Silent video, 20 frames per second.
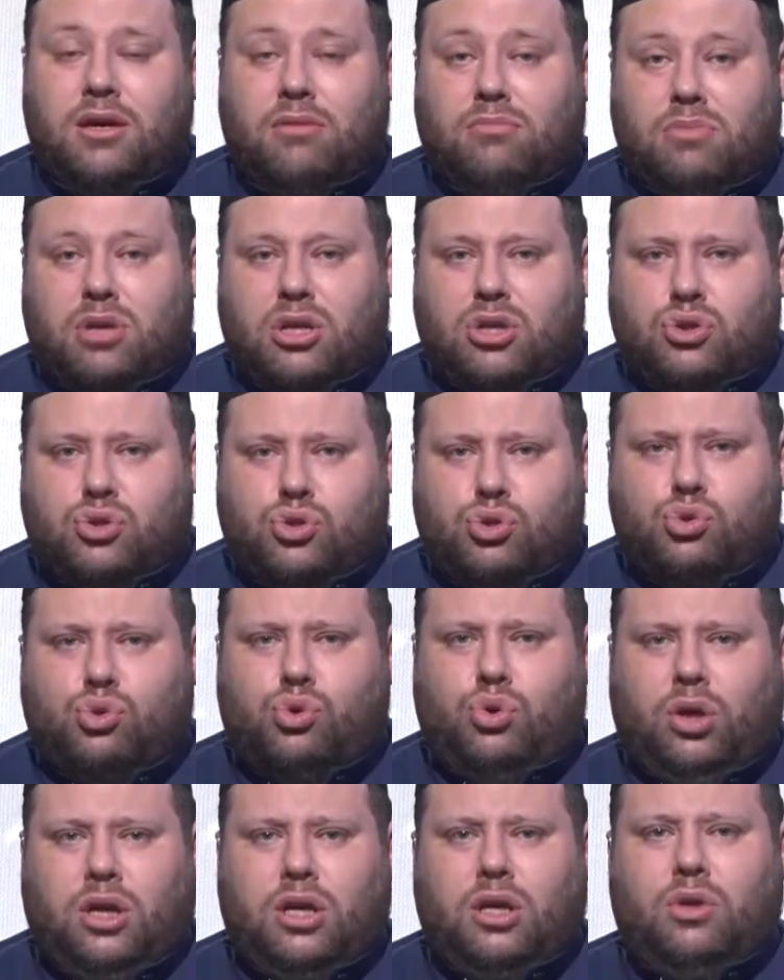من
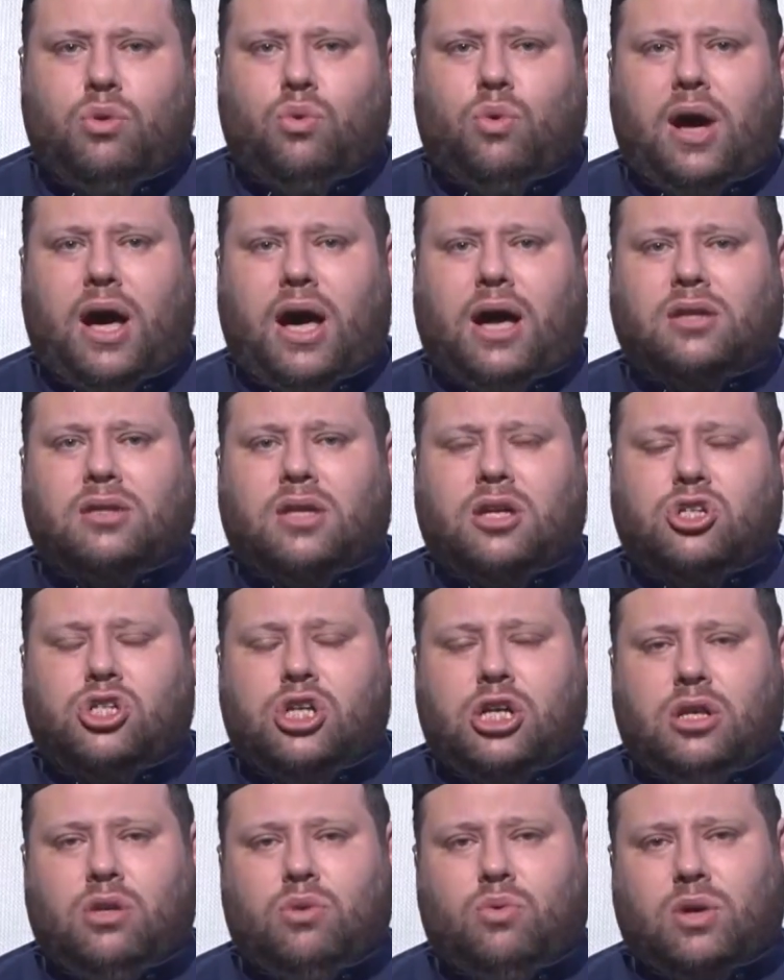جوع وعطش
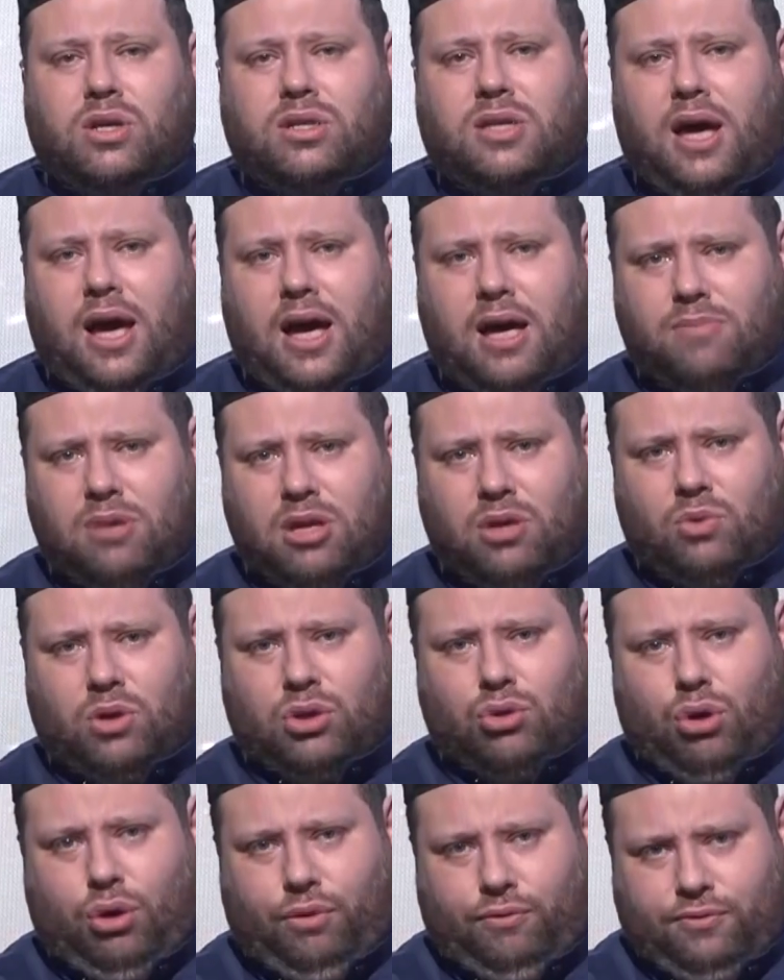وتعب
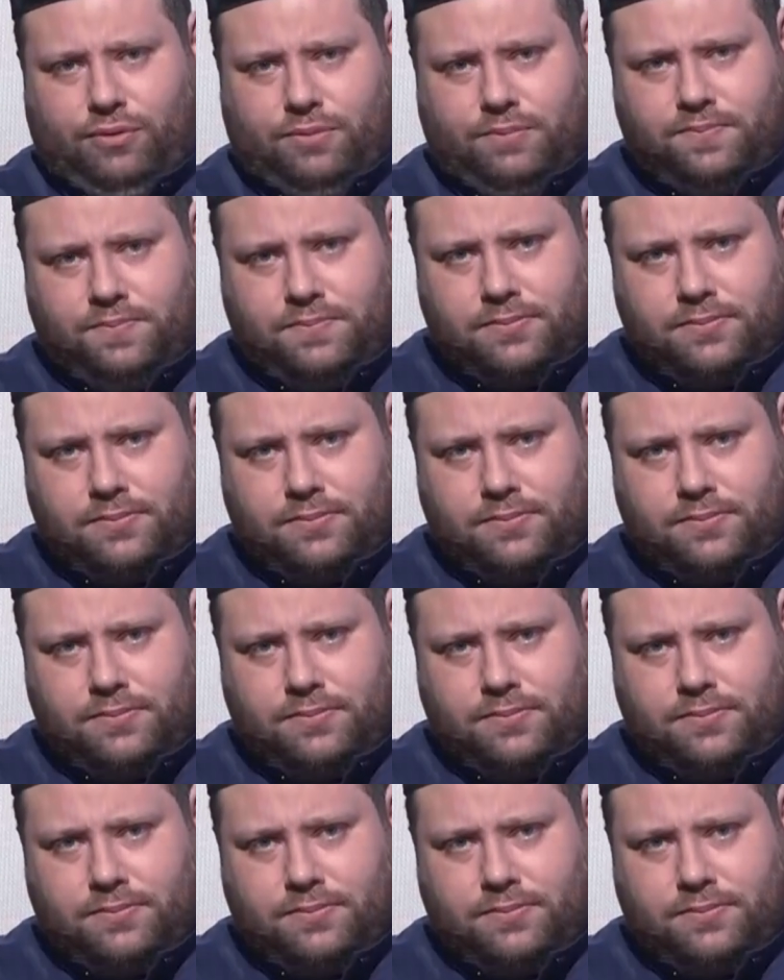وضعف